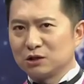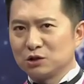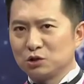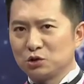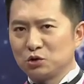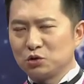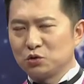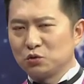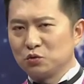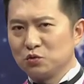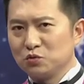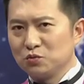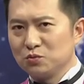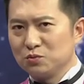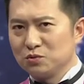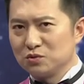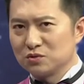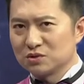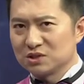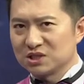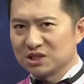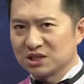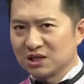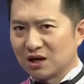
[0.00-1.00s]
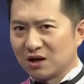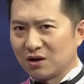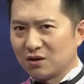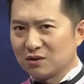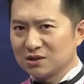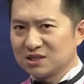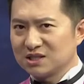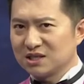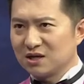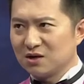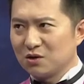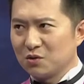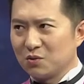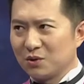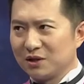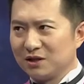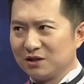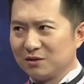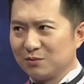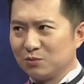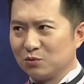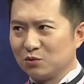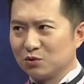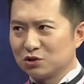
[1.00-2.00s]
和独木桥相关
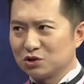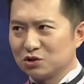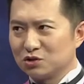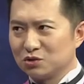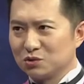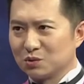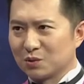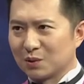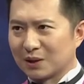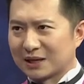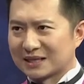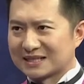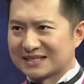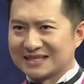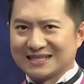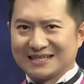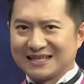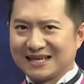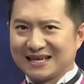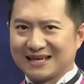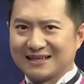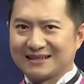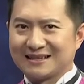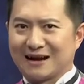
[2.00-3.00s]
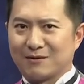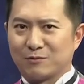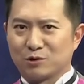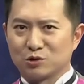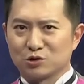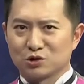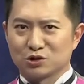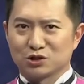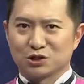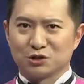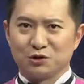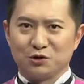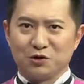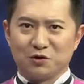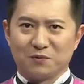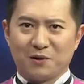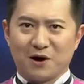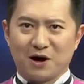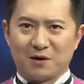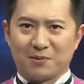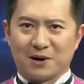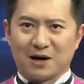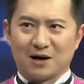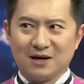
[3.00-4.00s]
的魔术啊，今天大魔术师绿
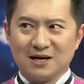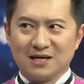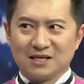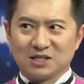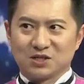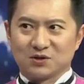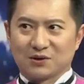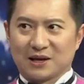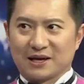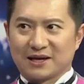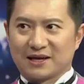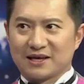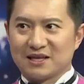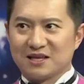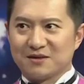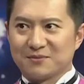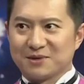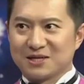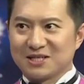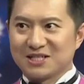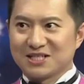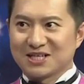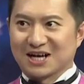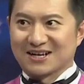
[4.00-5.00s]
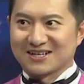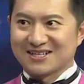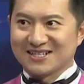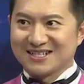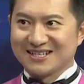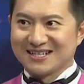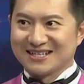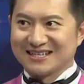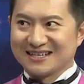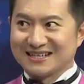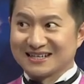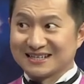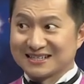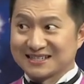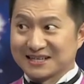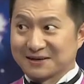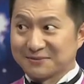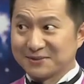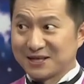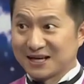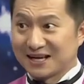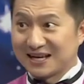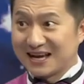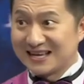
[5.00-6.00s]
泡泡就来给你们展示一个，想
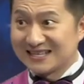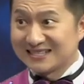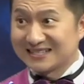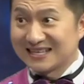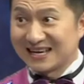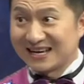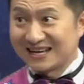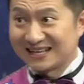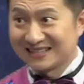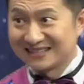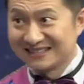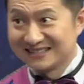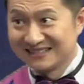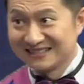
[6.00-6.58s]
不想看一下？